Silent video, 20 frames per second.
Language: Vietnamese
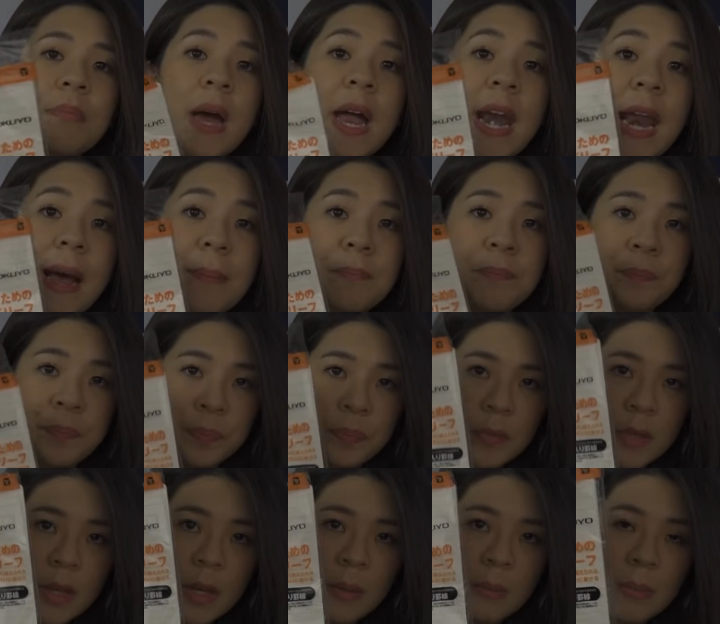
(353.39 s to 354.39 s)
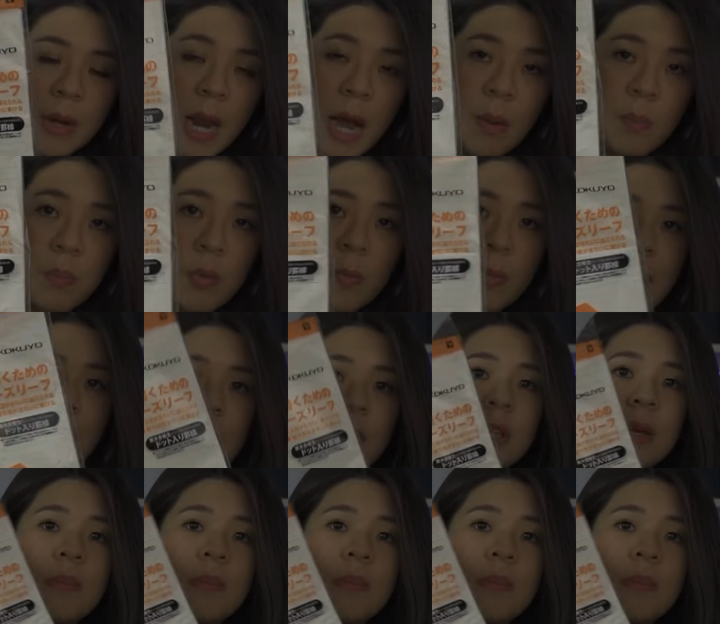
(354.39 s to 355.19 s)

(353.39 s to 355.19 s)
B5 mình học môn nào